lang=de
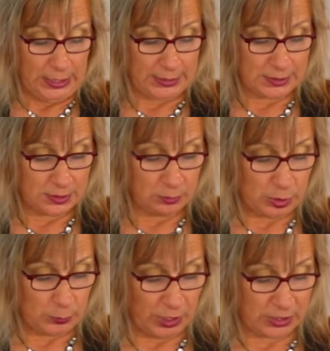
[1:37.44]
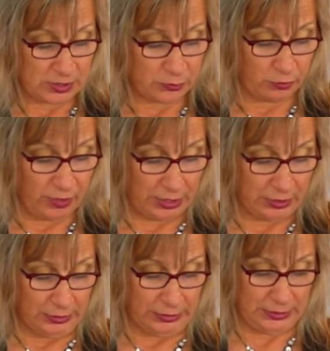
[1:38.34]
Eins nehme ich bereits vorweg.
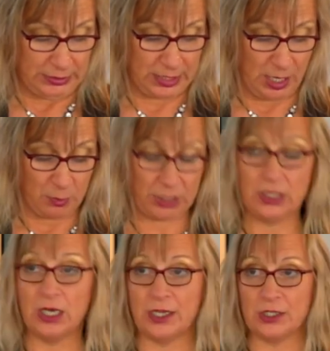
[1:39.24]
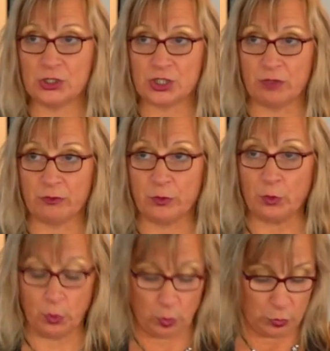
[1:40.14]
Die damaligen
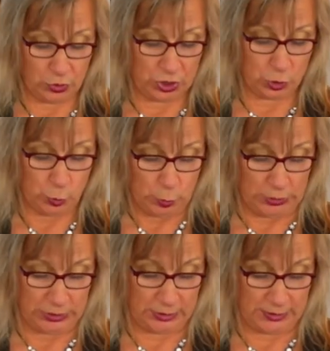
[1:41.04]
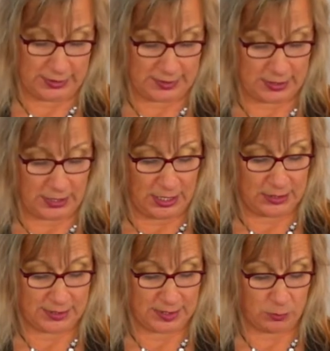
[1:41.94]
Eigenschaften und die Tugenden sind
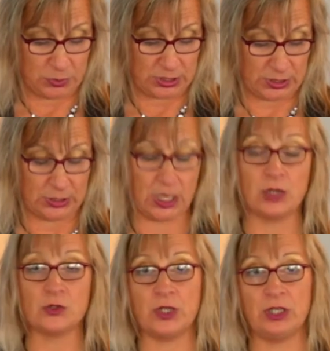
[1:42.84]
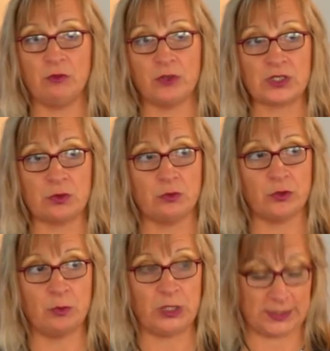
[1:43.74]
allesamt in der aktuellen Fassung
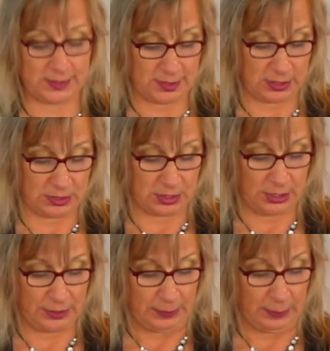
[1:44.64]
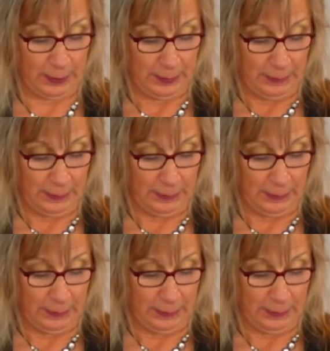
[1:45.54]
von Minisys enthalten.